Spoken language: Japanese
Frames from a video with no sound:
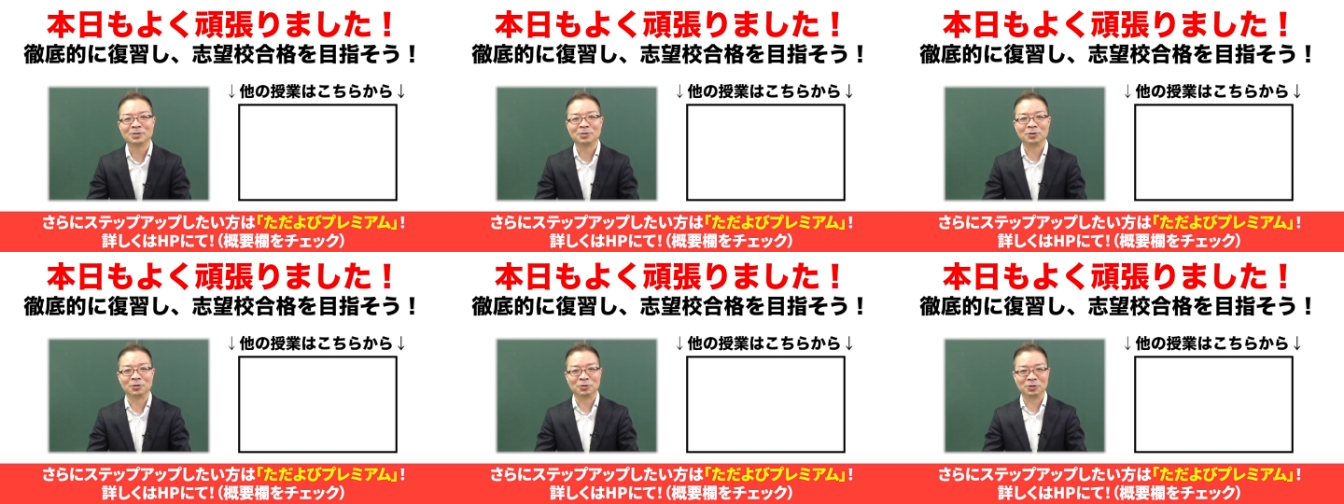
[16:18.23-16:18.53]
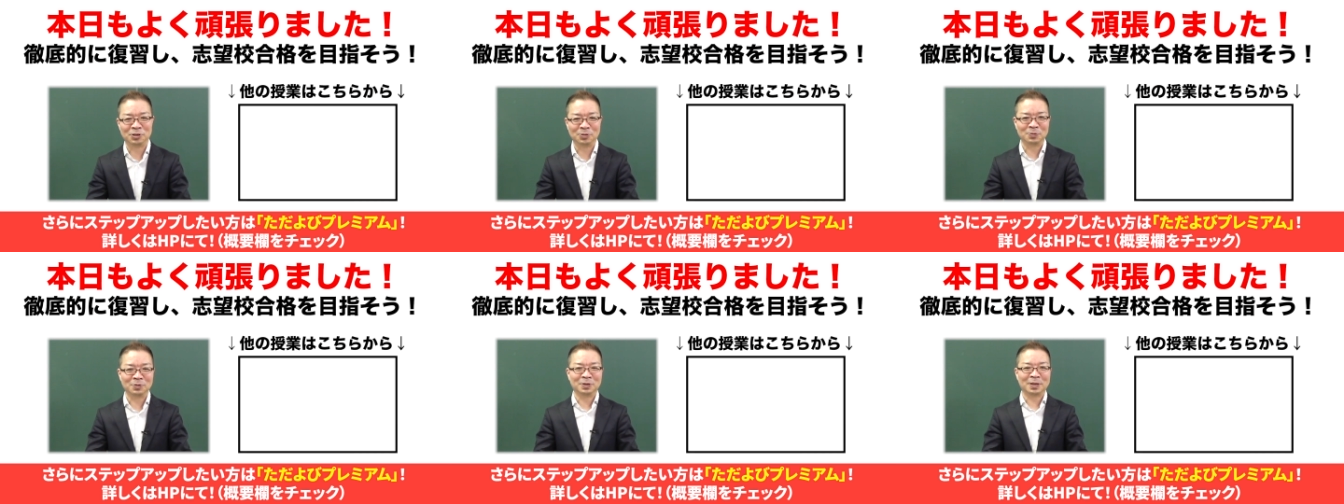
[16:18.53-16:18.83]
それ
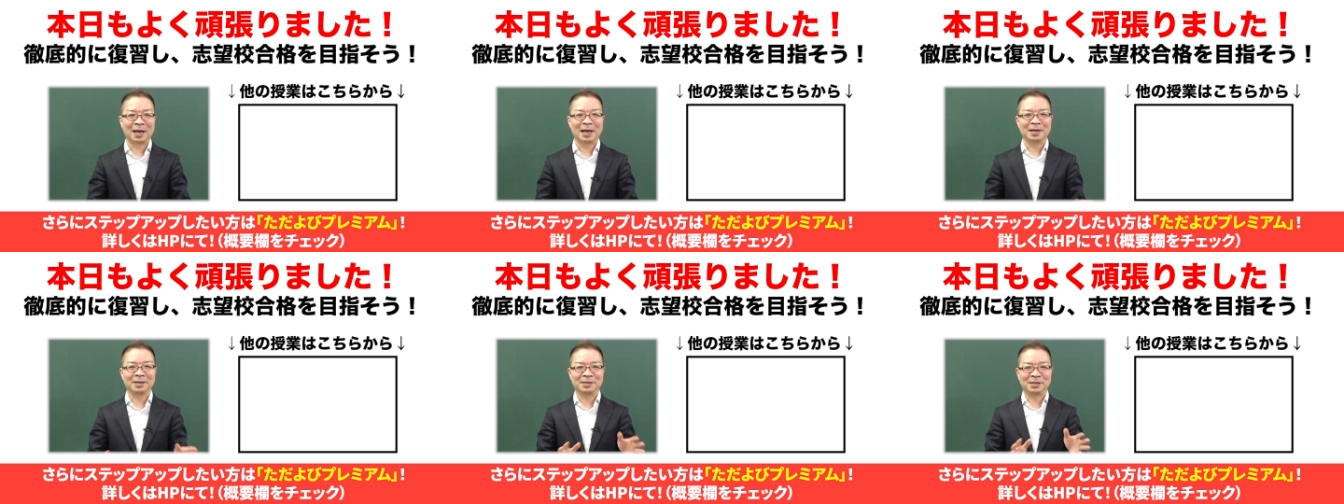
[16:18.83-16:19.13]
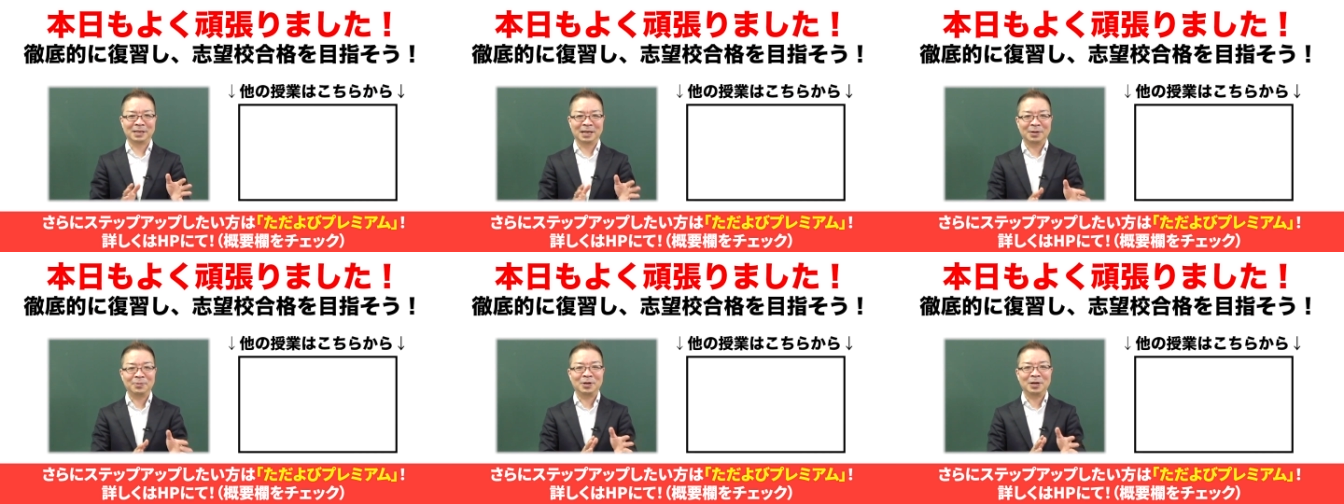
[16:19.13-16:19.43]
を自分で
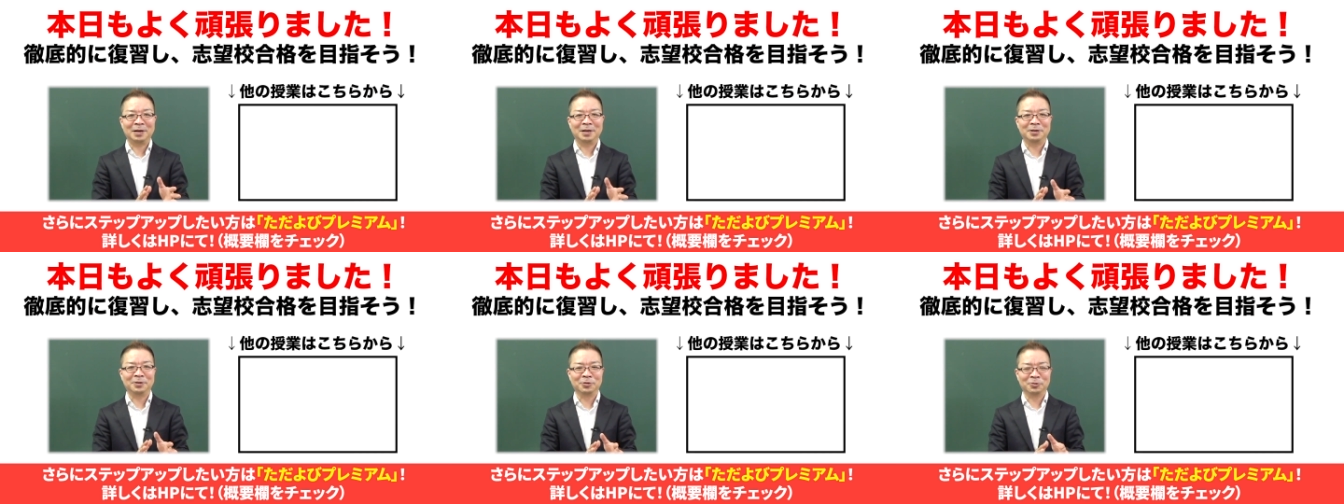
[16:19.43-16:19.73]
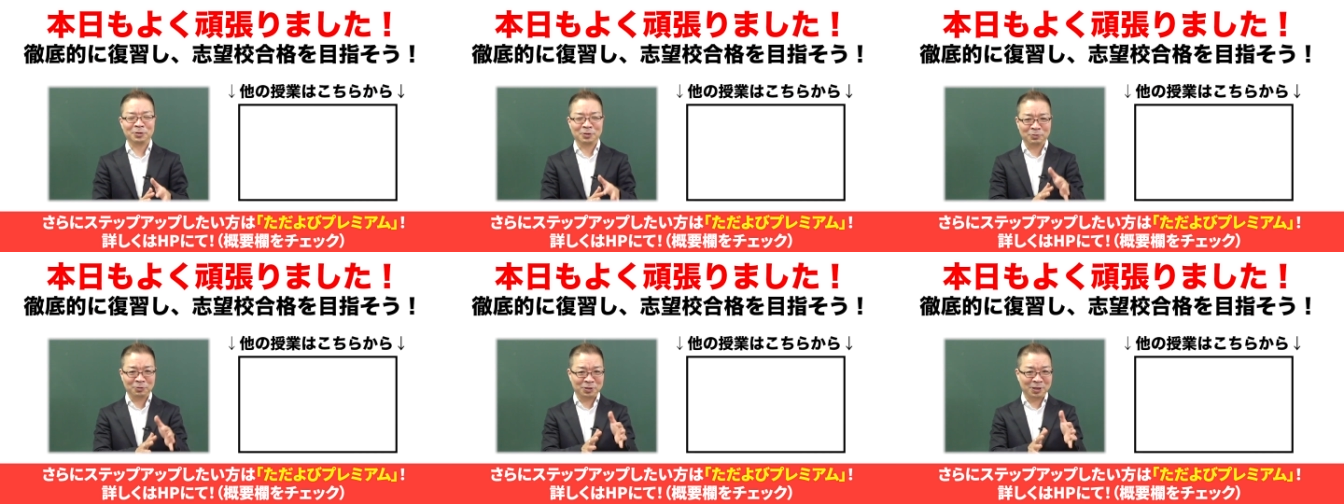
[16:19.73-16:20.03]
調べられる
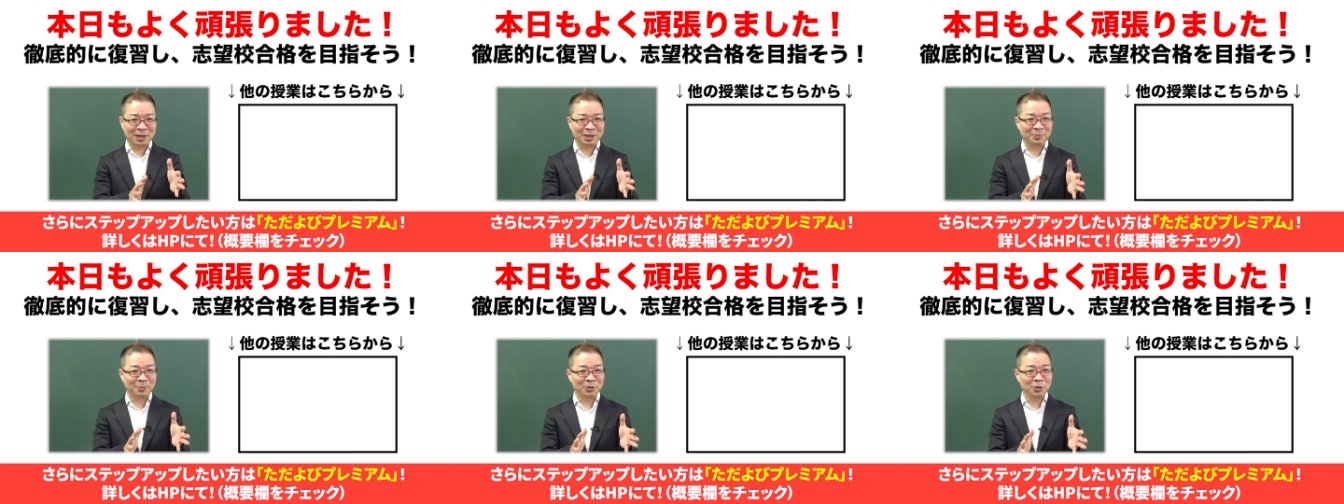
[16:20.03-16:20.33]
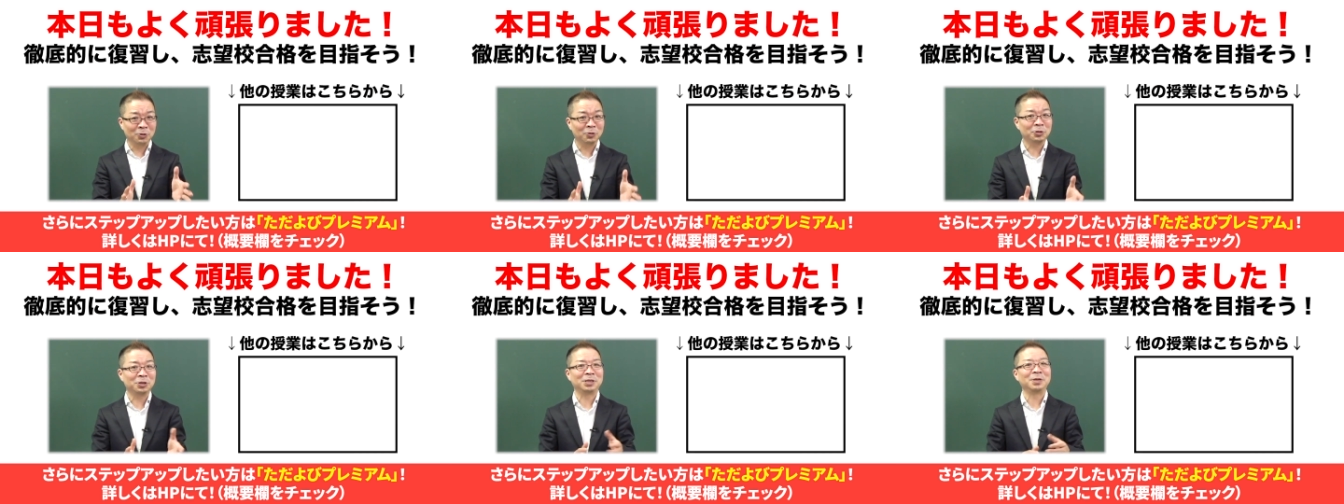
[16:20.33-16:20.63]
ようにこちらでも
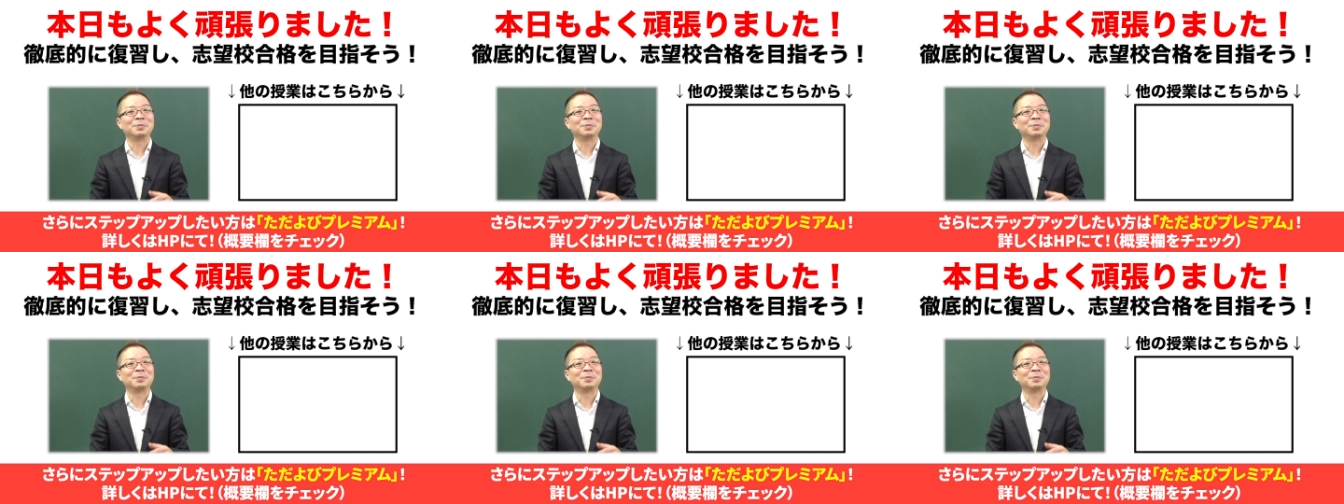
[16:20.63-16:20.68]
用意